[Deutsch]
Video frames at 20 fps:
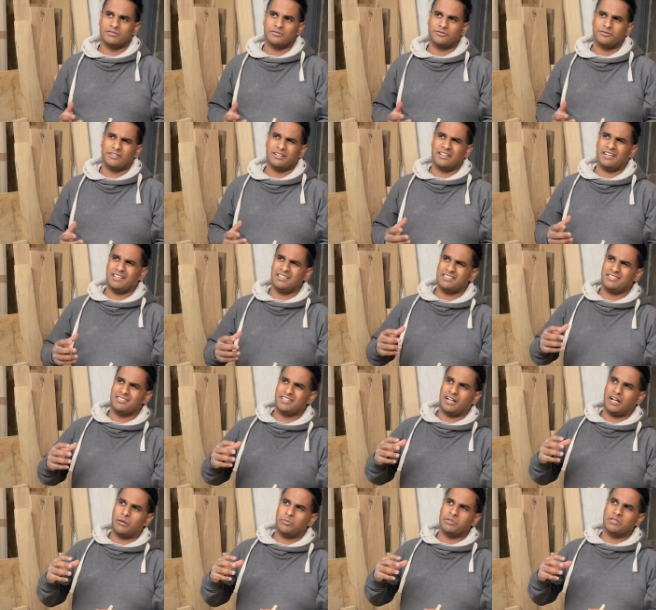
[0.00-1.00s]
Vielleicht
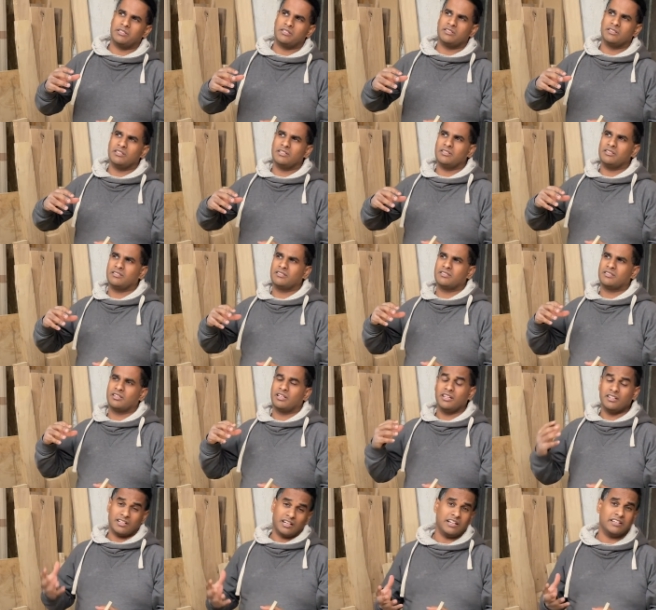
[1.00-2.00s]
habe ich nicht
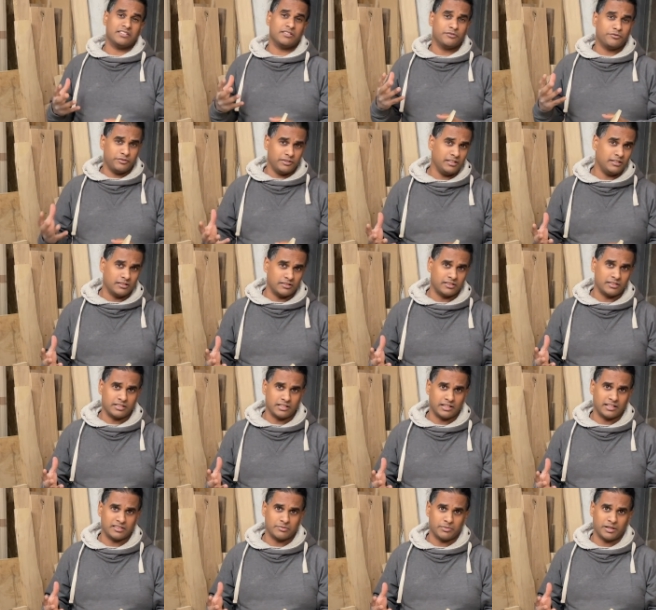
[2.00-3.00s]
hinreichend viele
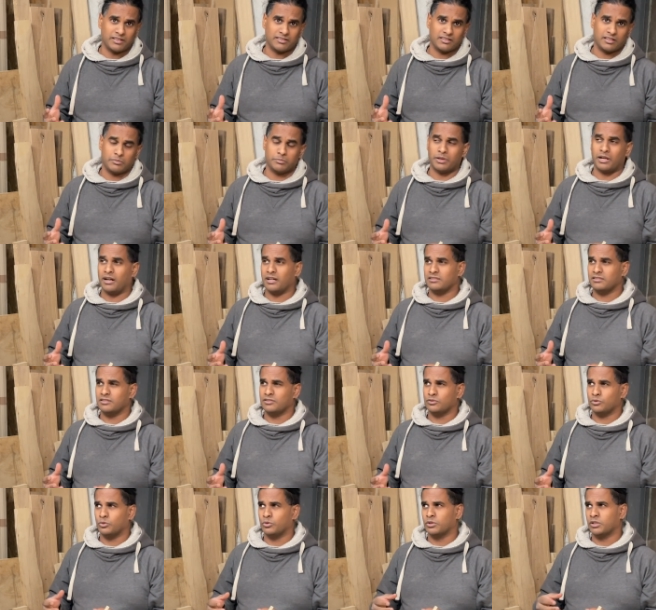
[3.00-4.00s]
Sicherheitsmaßnahmen beachtet
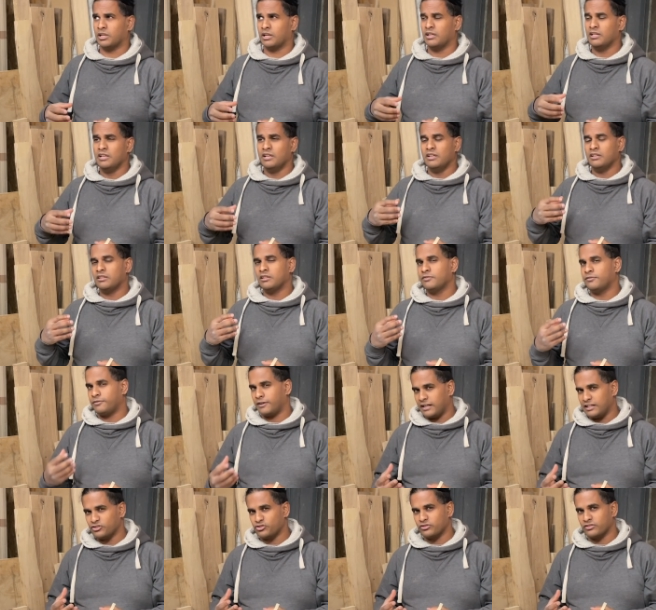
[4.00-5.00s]
oder die
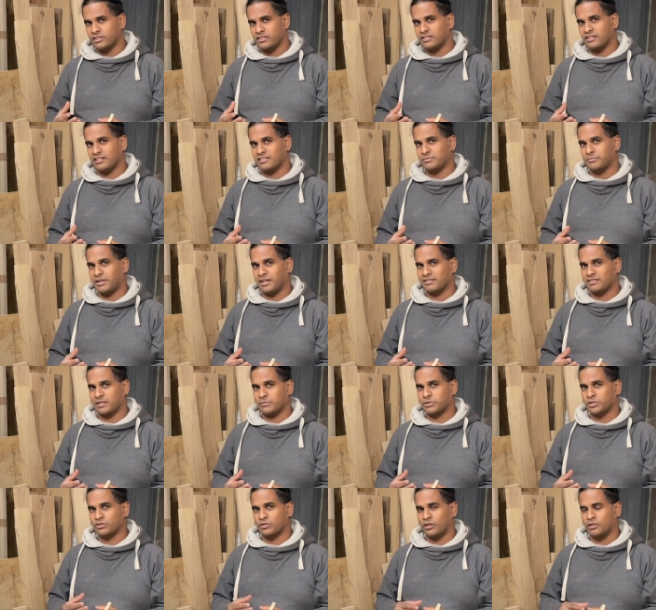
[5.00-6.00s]
falschen Sicherheitsmaßnahmen
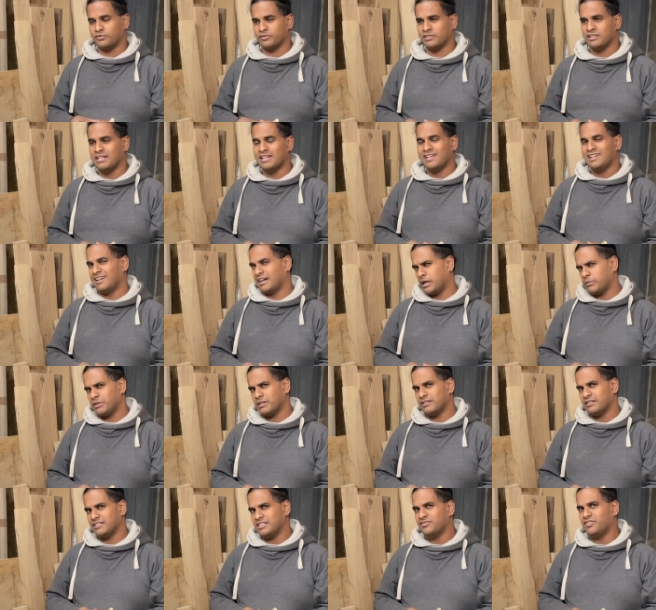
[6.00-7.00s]
getroffen,
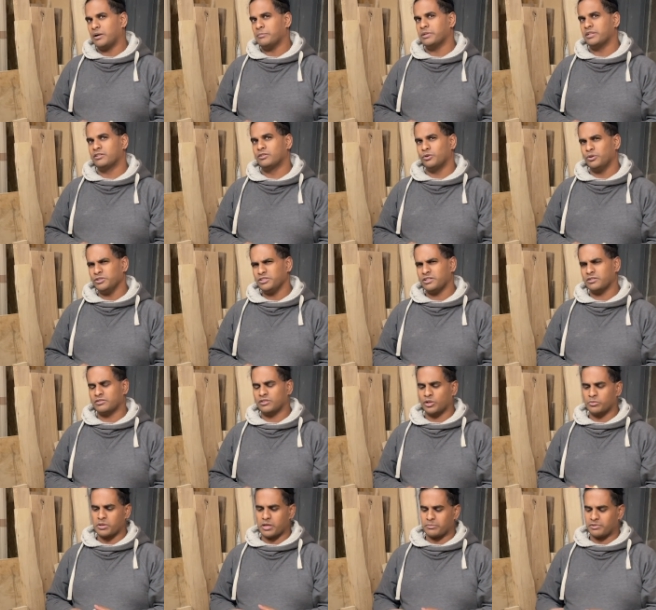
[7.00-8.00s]
aber ich war mir durchaus
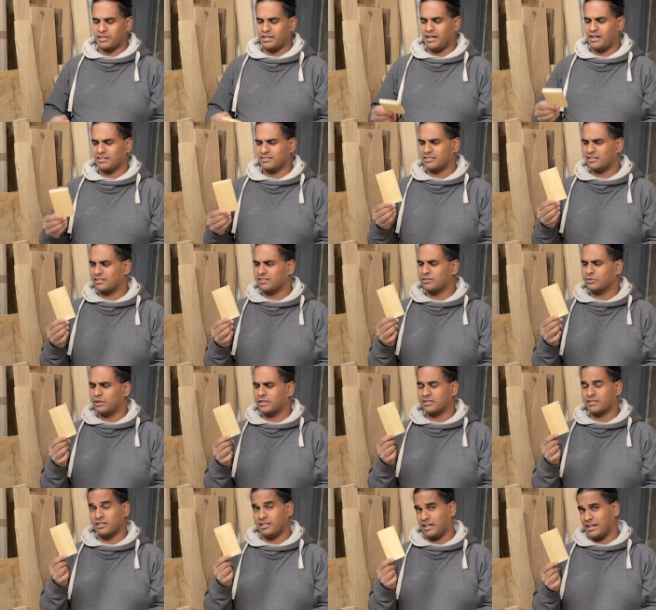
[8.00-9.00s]
darüber im Klaren, dass so
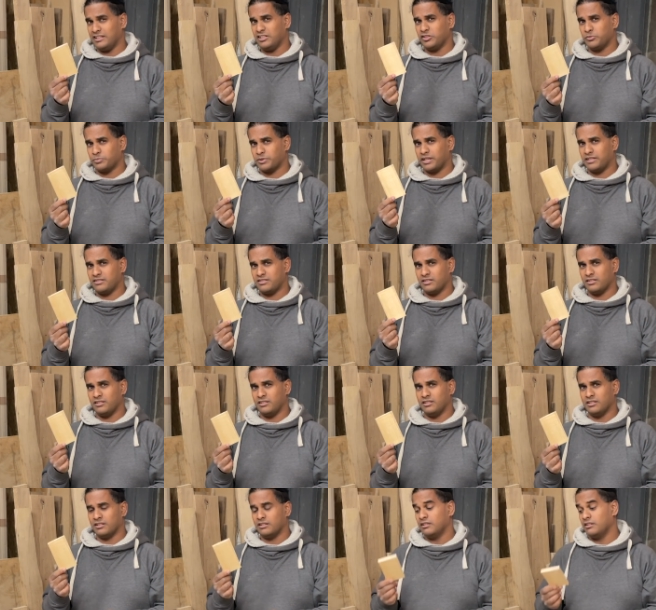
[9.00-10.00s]
ein kleines Brettchen
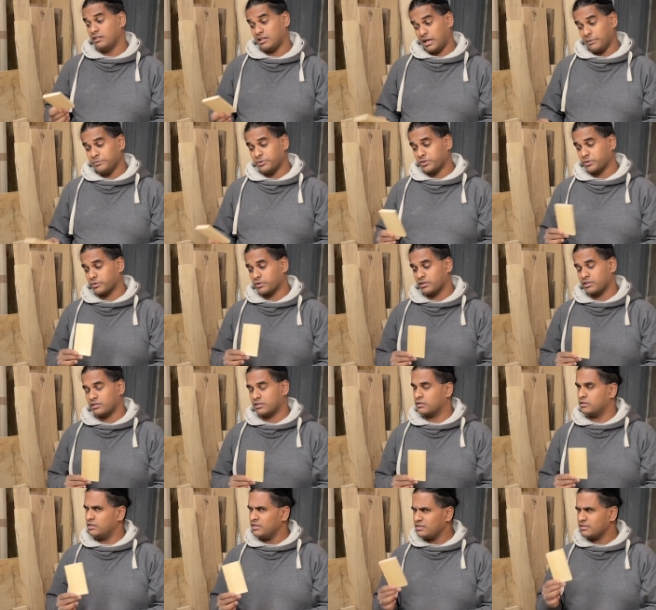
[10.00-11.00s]
hier abzurichten
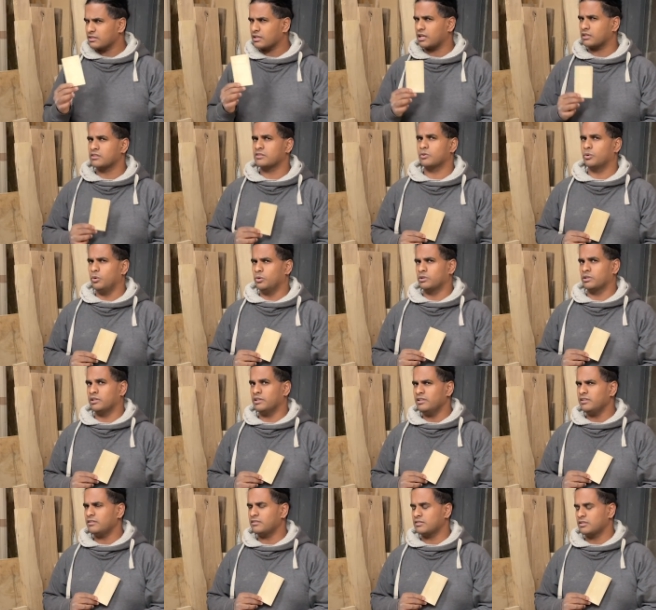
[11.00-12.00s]
nicht ganz ohne
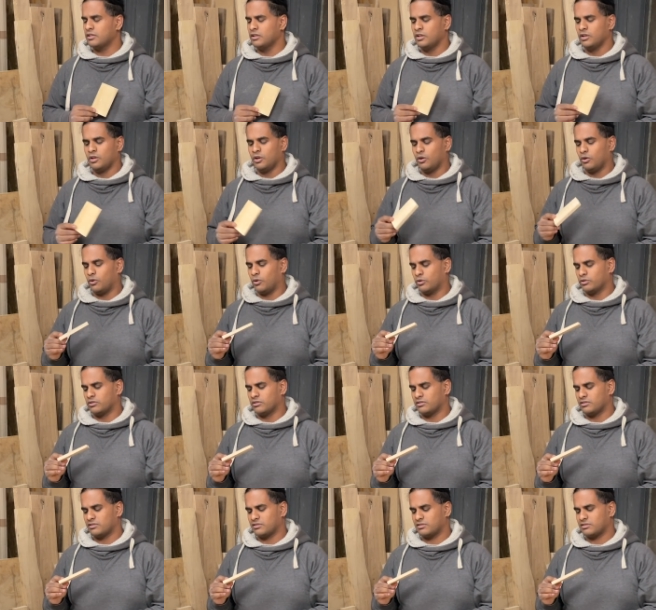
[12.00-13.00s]
ist
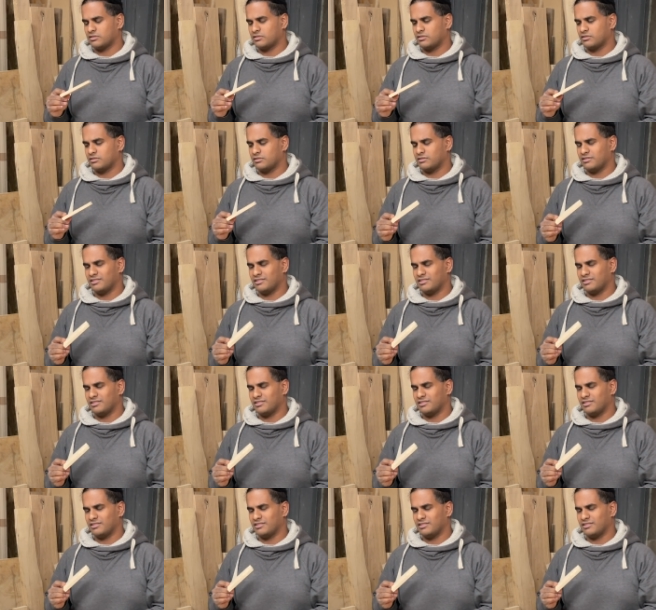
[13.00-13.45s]
und